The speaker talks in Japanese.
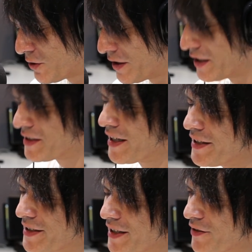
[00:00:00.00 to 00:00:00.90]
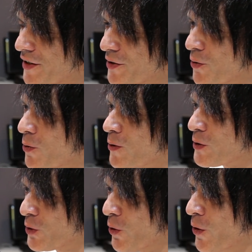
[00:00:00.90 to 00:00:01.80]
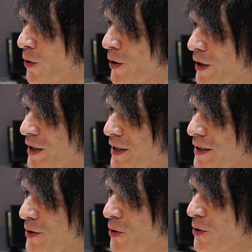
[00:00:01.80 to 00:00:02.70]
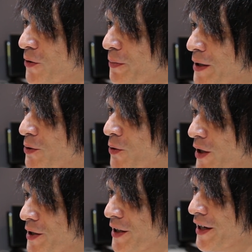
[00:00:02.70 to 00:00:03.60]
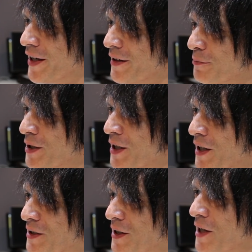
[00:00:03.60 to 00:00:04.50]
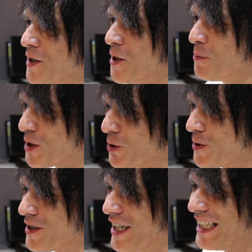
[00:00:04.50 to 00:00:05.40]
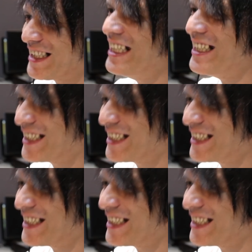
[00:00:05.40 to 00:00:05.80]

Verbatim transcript: よね、うん、財産は残すといろいろ面倒なんでみんな使い切りましょういやいや